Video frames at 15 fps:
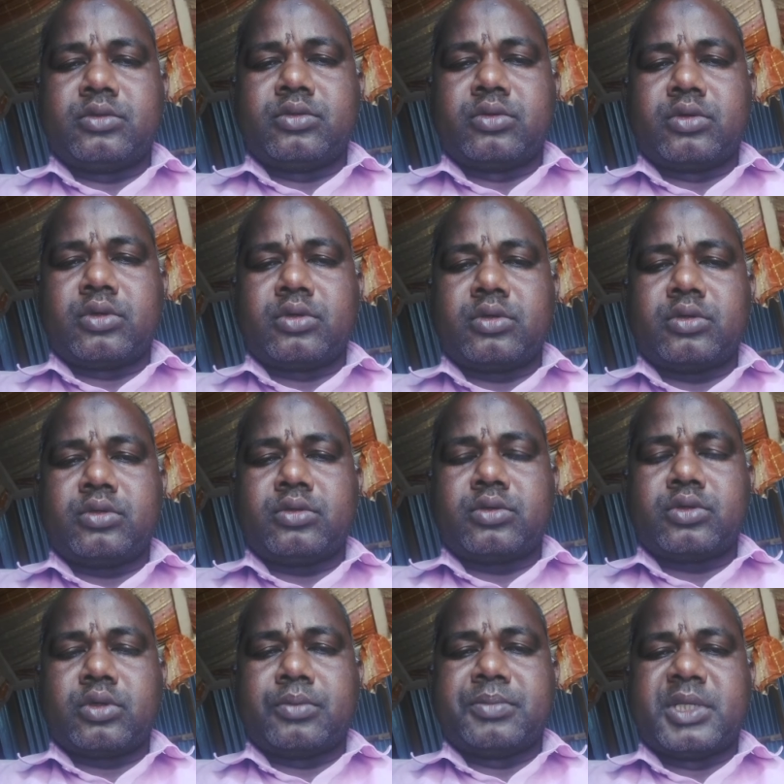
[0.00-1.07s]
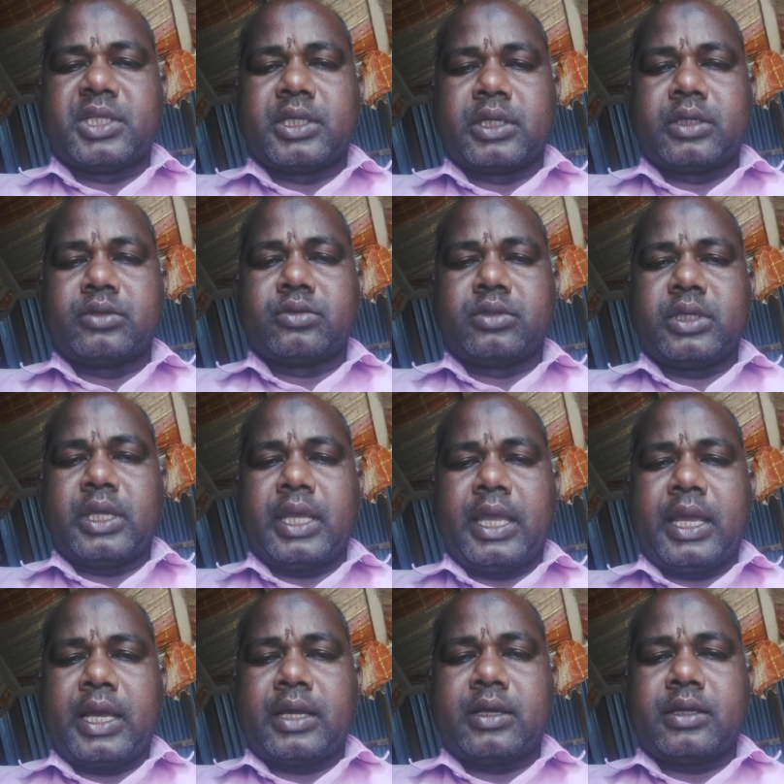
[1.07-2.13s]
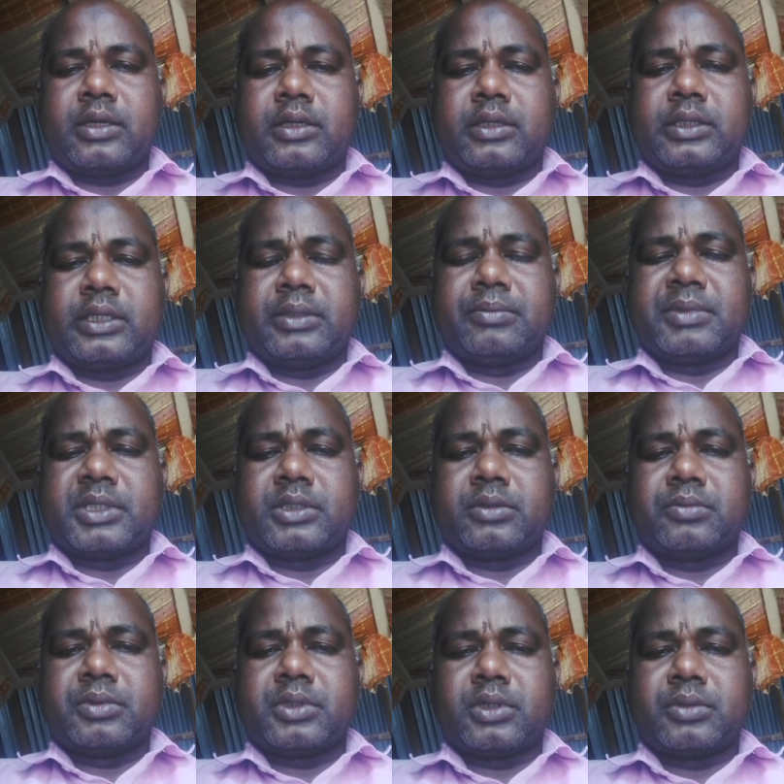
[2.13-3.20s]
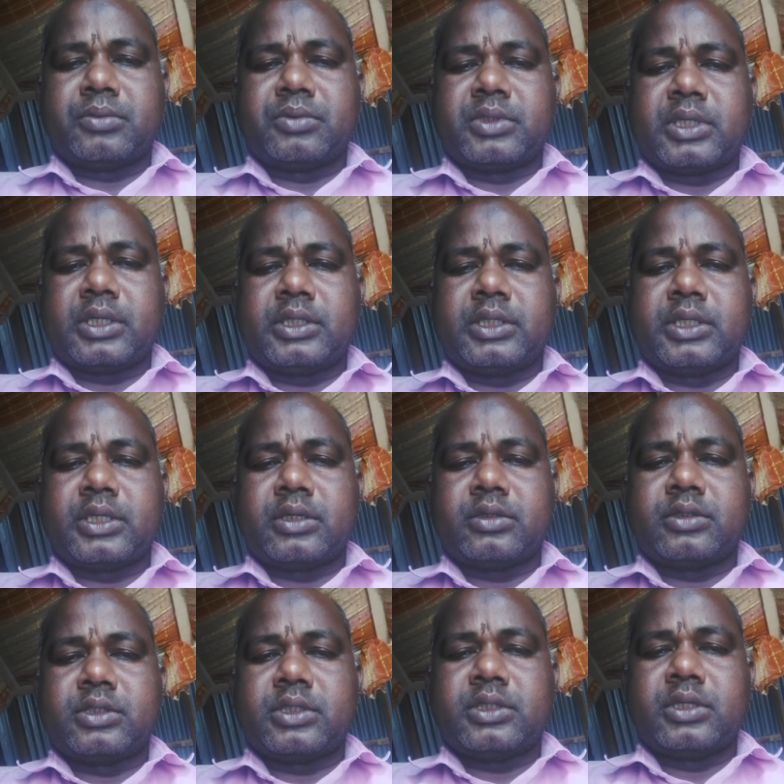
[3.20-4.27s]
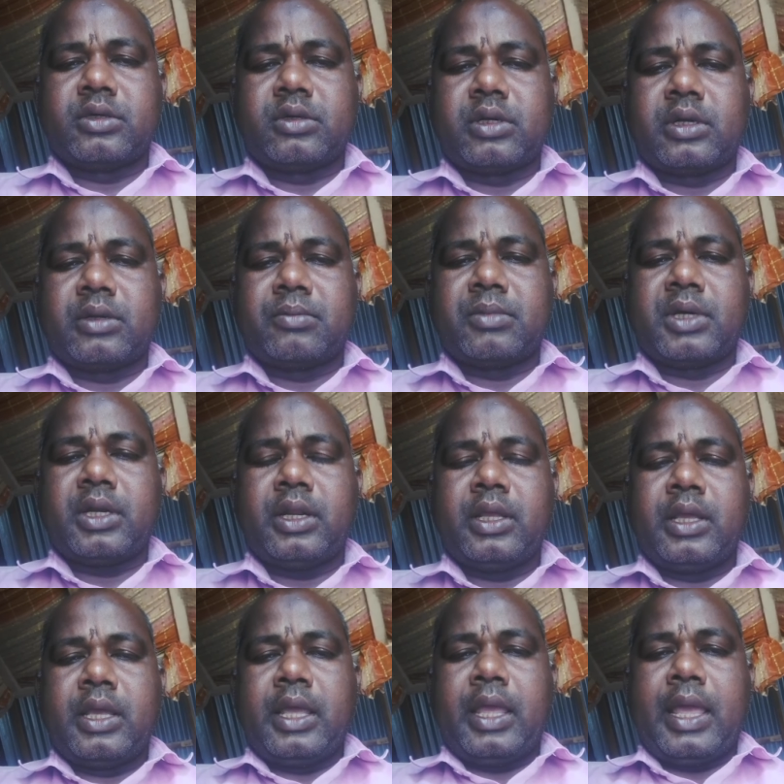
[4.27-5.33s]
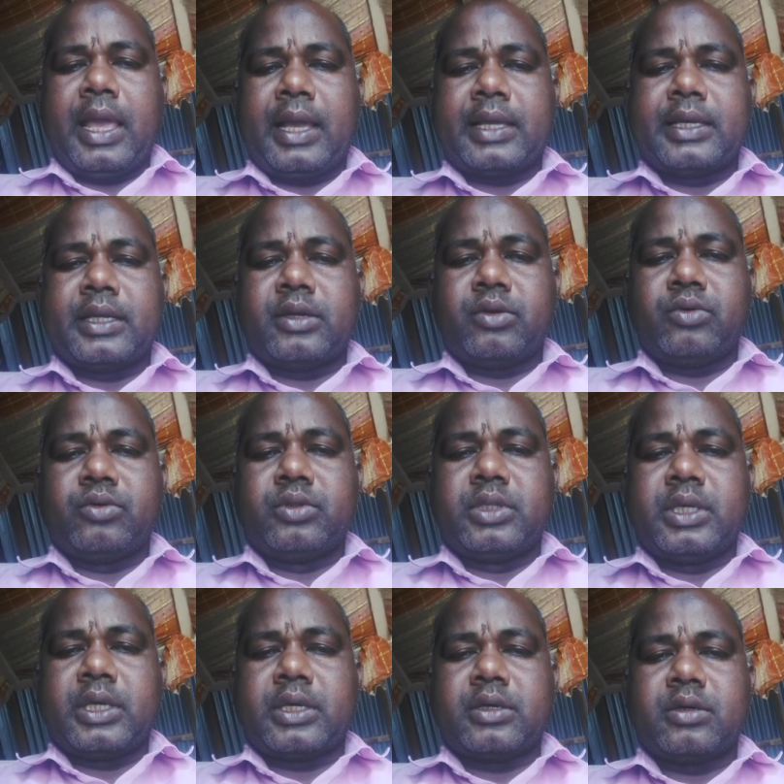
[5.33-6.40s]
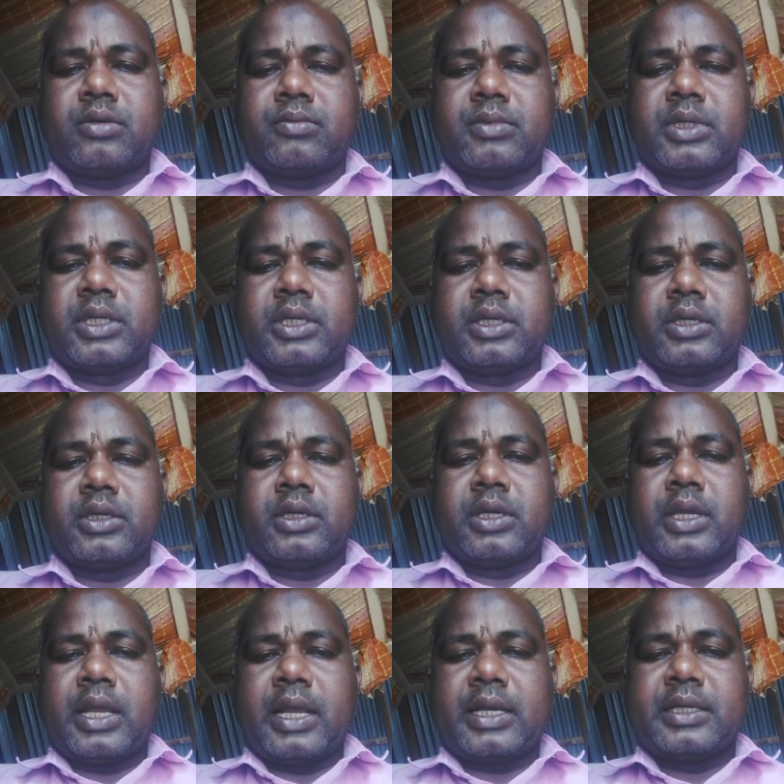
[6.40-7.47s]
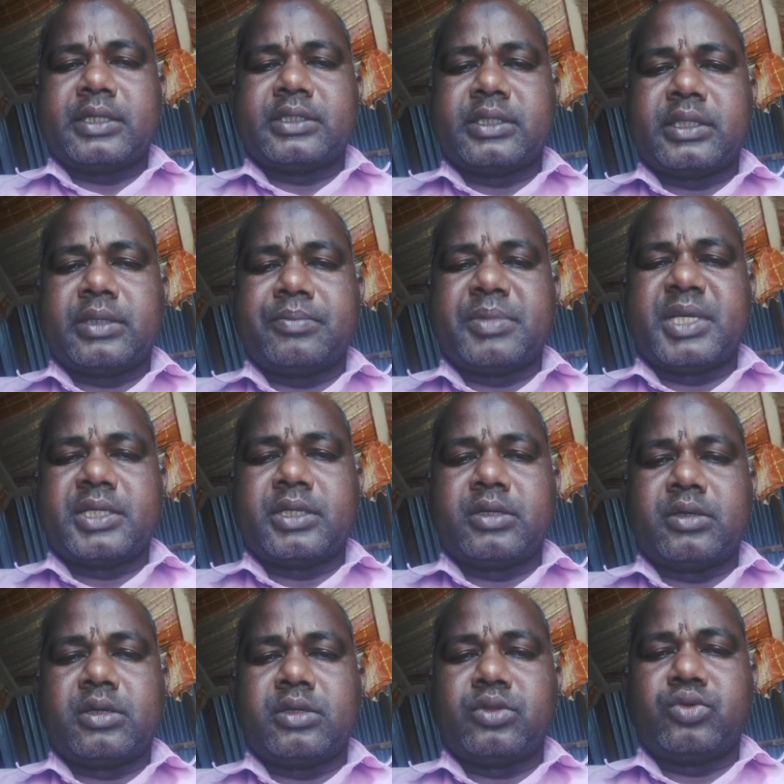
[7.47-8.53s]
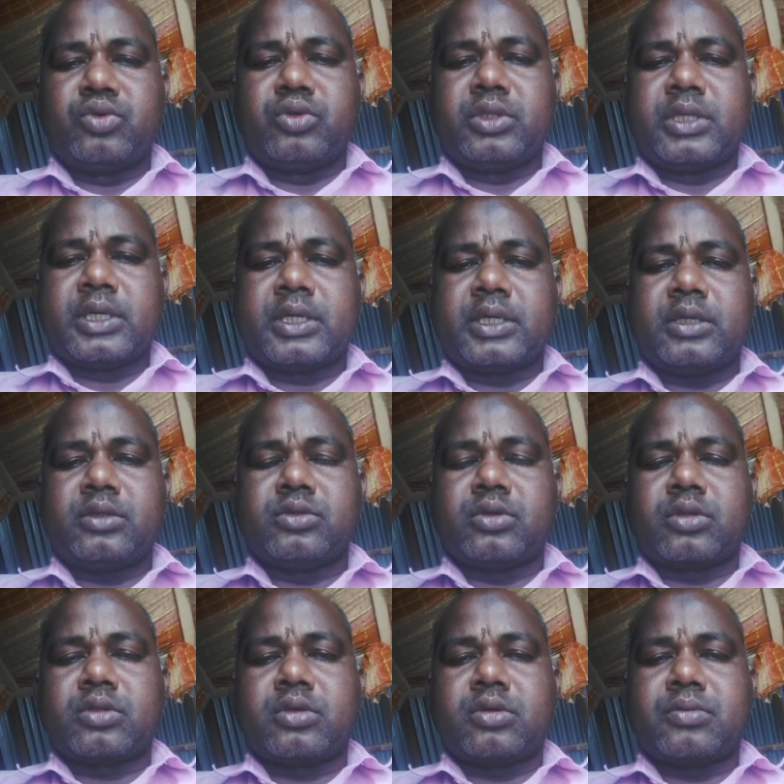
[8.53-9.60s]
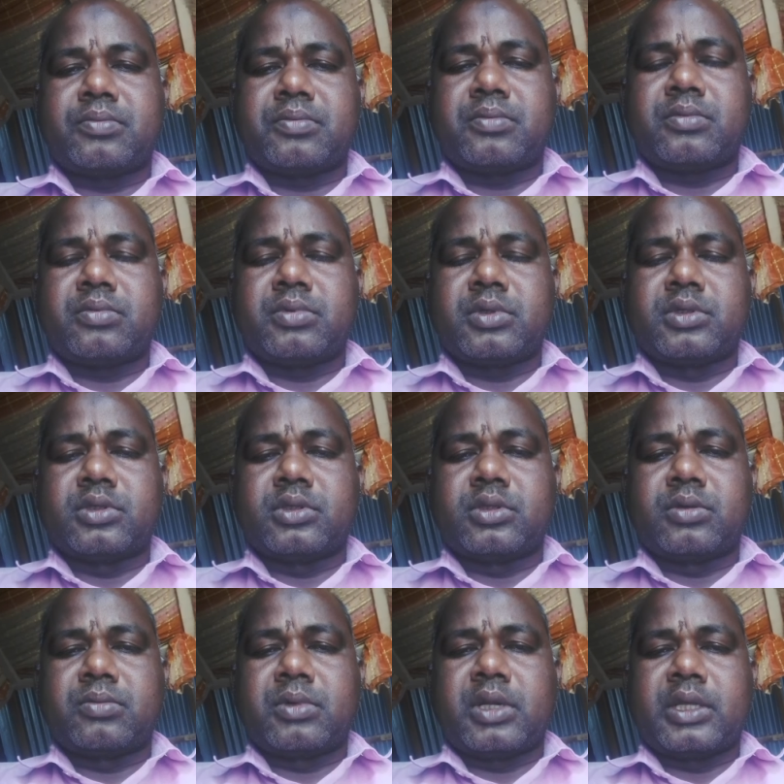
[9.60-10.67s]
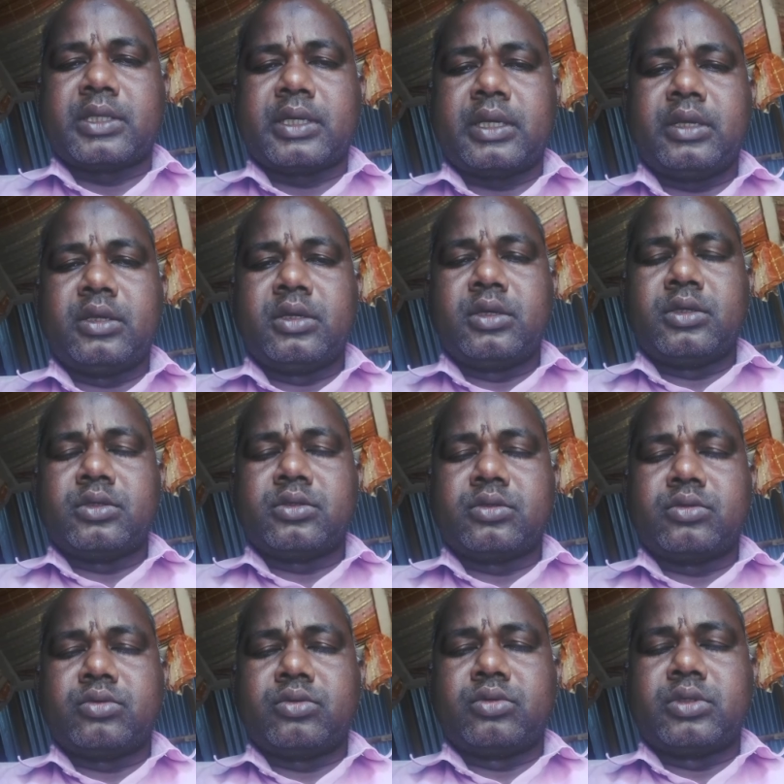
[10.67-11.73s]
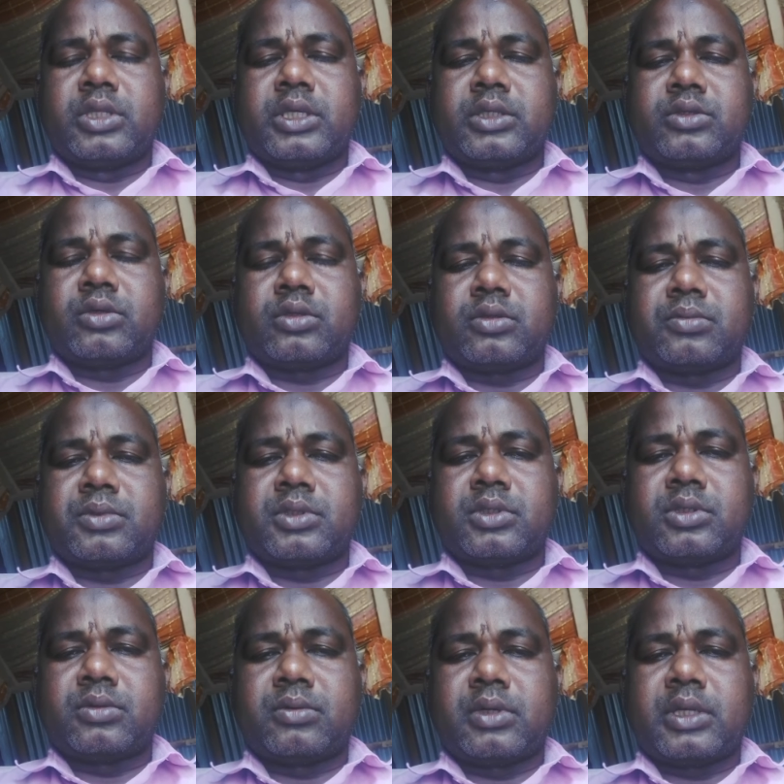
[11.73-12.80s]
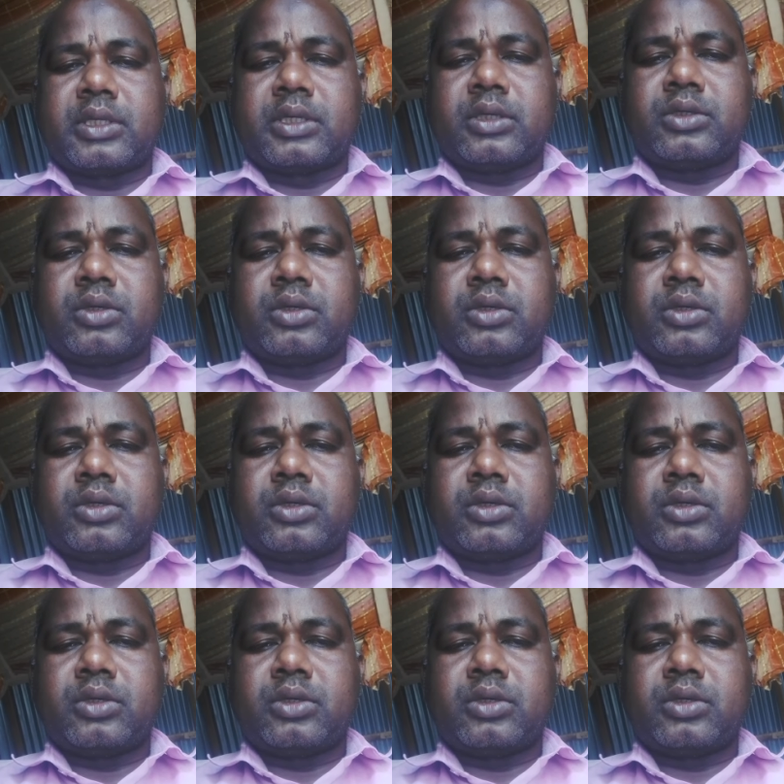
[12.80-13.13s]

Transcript: কোনো শব্দ দ্বারা যদি একটি মাত্র বিষয় বোঝায় সেটা হচ্ছে সিঙ্গুলার নাম্বার একের অধিক মানে একের চাইতে বেশি হলে দুই থেকে যত পর্যন্ত বলা যায় ঊর্ধ্বে যত পর্যন্ত বলা যায়